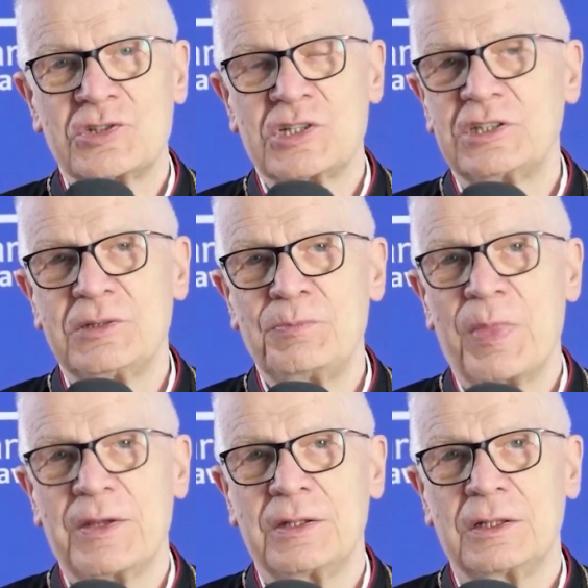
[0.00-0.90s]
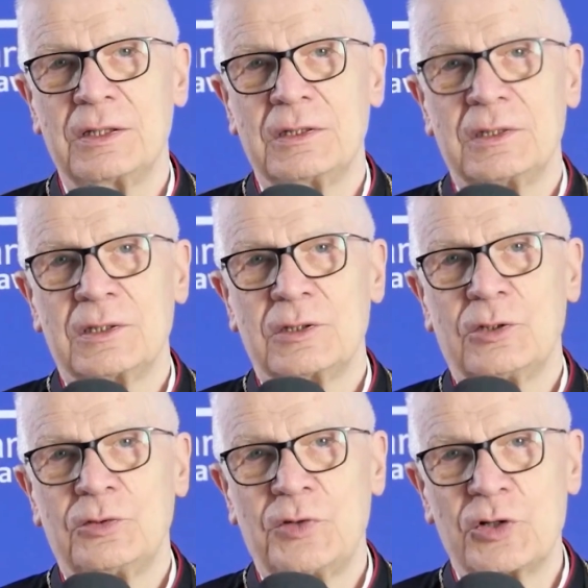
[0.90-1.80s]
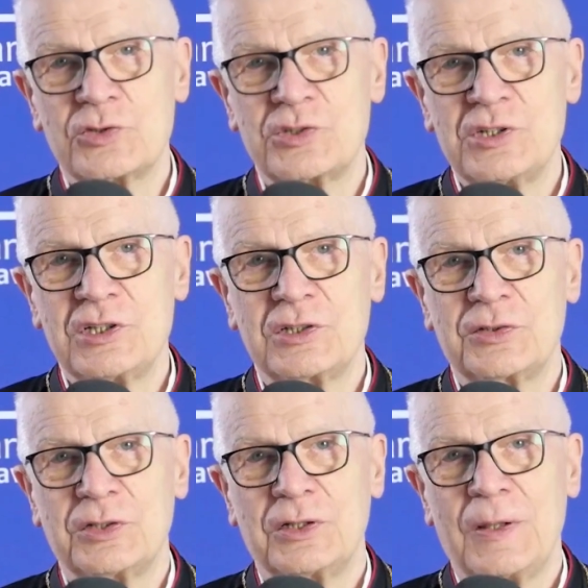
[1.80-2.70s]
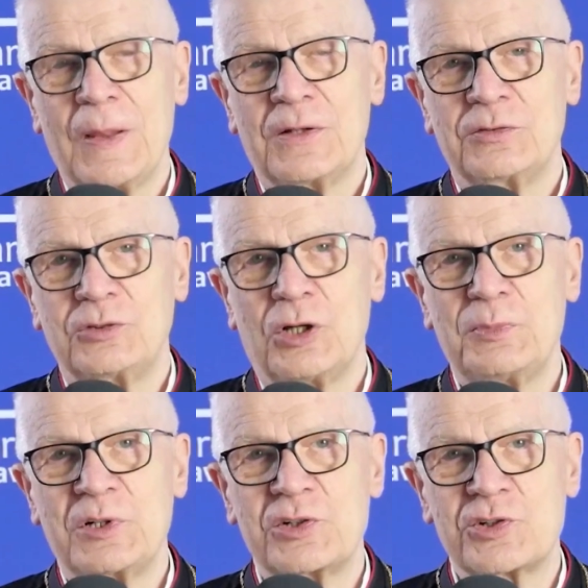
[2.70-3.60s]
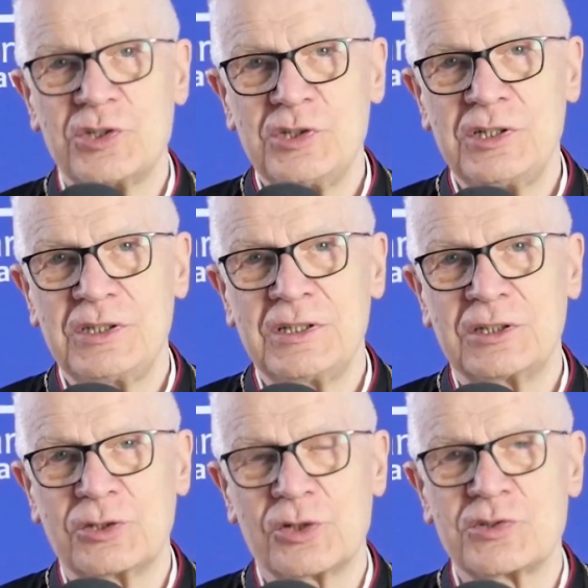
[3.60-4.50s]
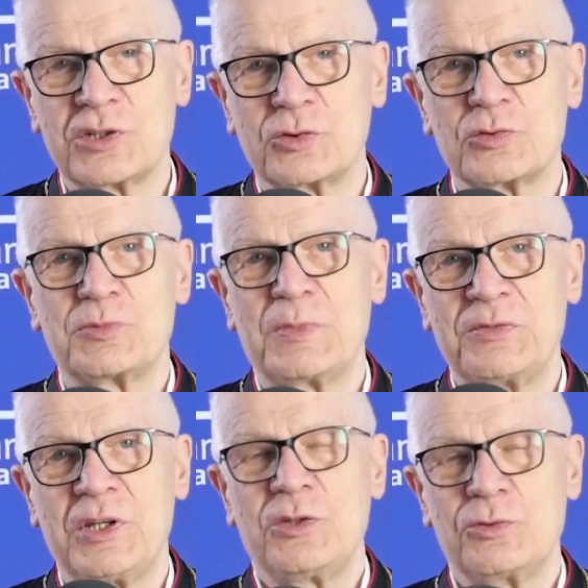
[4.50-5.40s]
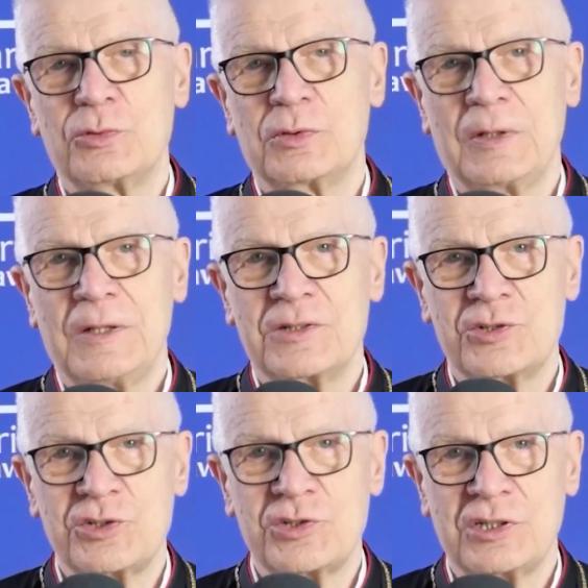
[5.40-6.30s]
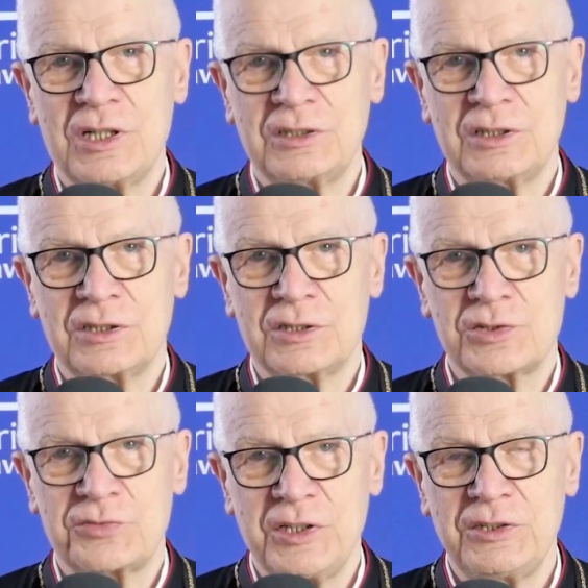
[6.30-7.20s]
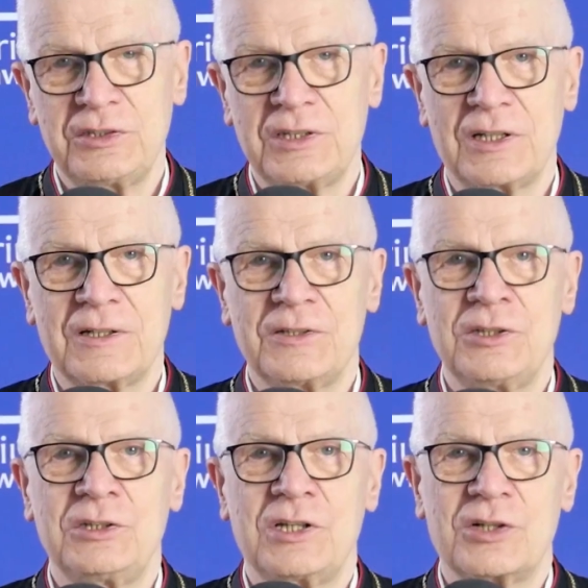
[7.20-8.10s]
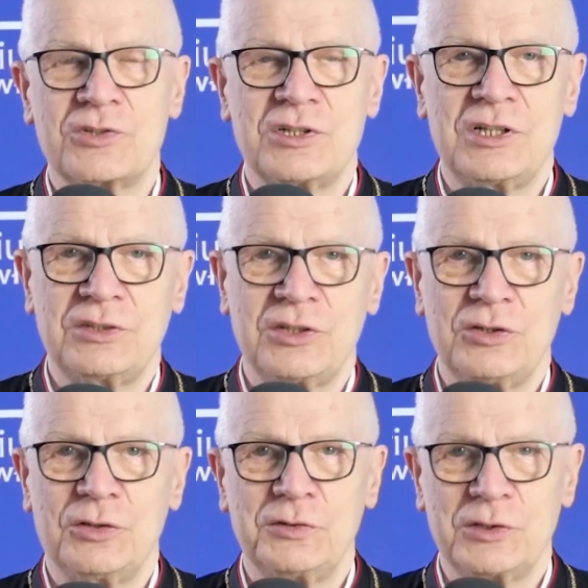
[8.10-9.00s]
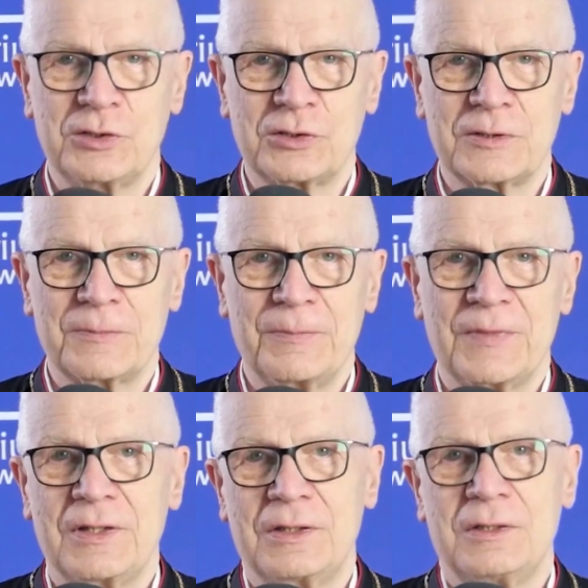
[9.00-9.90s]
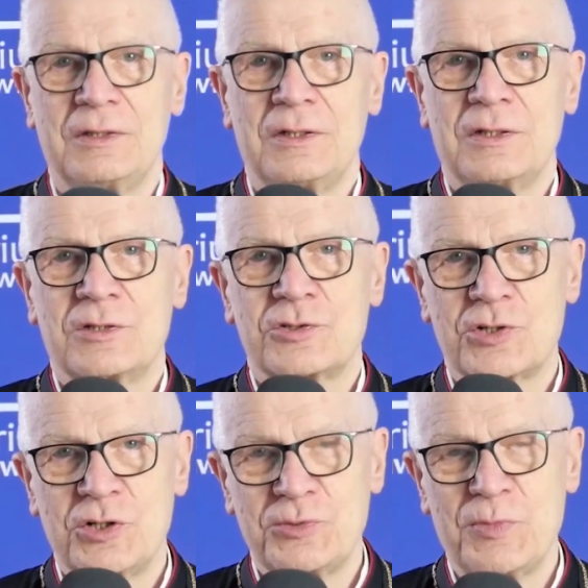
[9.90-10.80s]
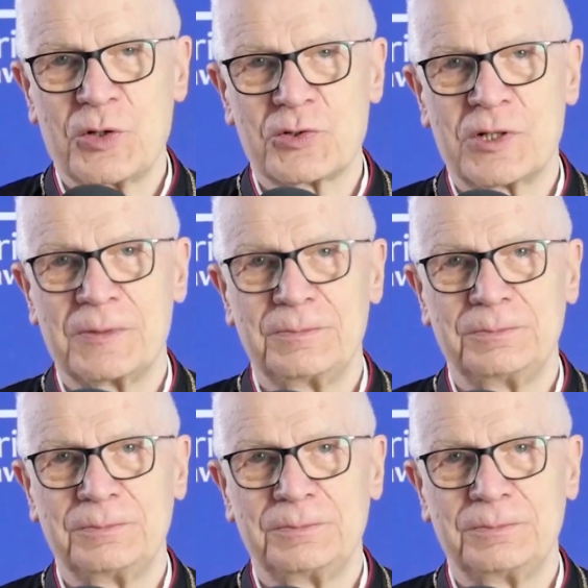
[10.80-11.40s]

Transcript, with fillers: A zatem owocnych w dobre czyny na drodze ku zbawieniu życzę na te święta i także na ten nowy rok. Szczęść Boże.